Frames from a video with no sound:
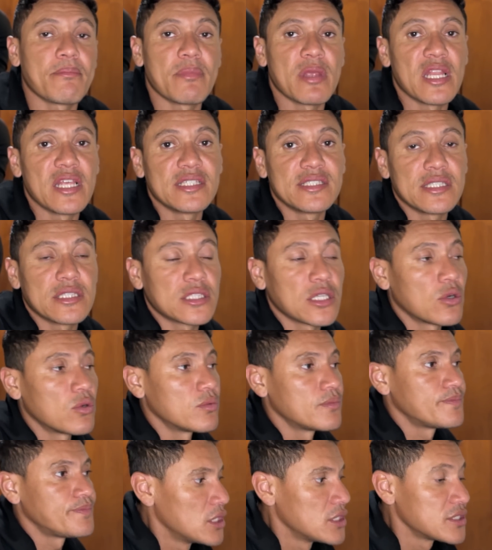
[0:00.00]
Beleza? Então,
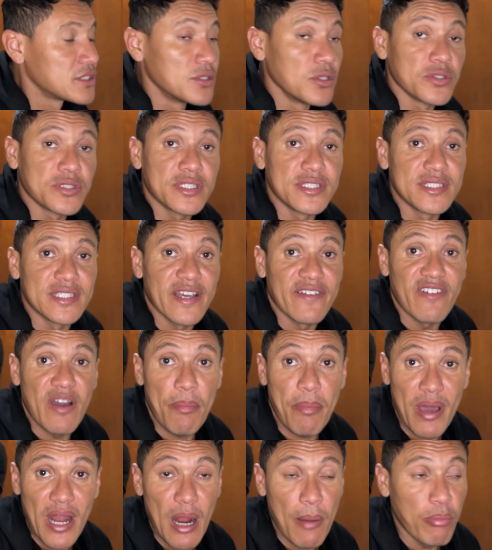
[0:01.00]
se Deus quiser, vai
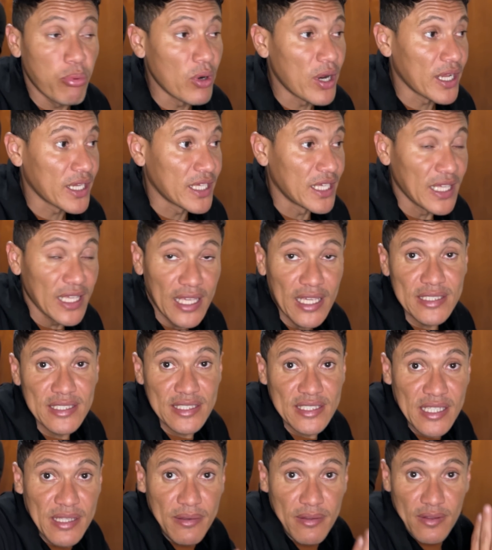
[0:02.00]
parar por aqui.
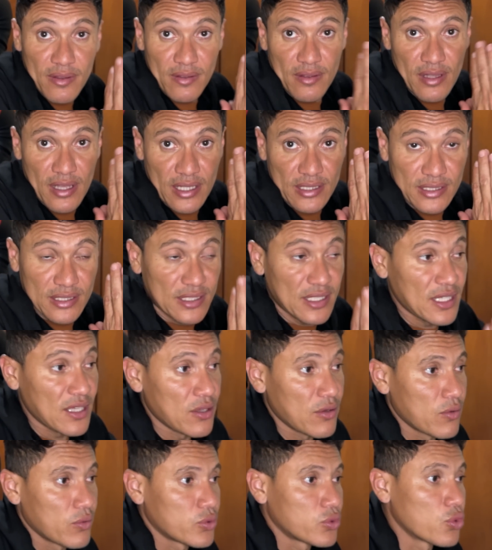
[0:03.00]
Assim, assim
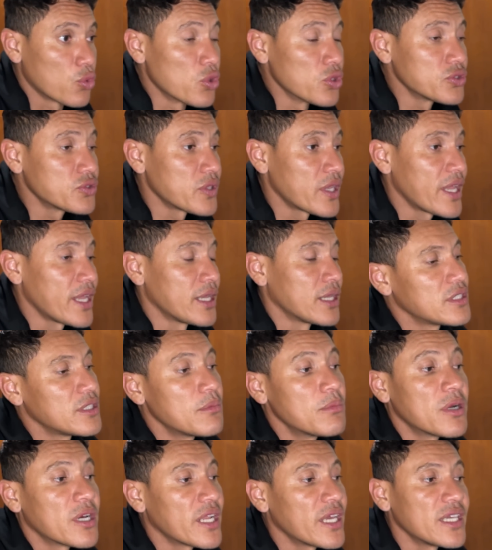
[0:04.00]
eu torço, né? E,
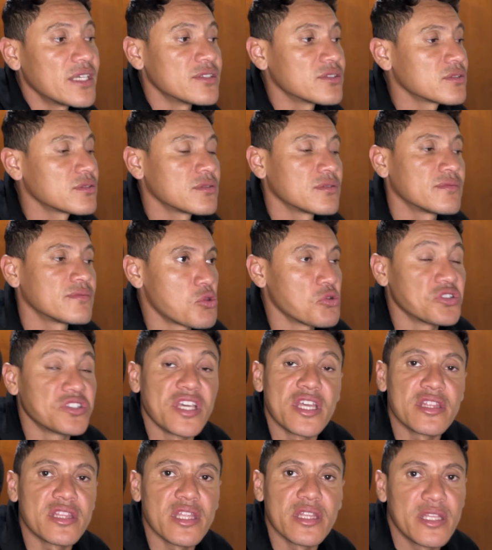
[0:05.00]
mano, é isso. Tô sem
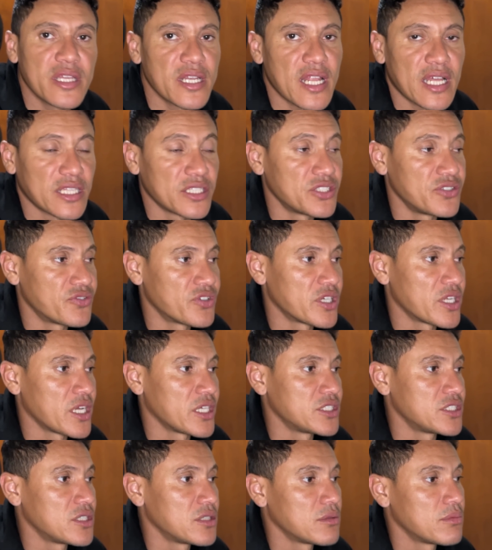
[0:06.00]
entender nada, de verdade.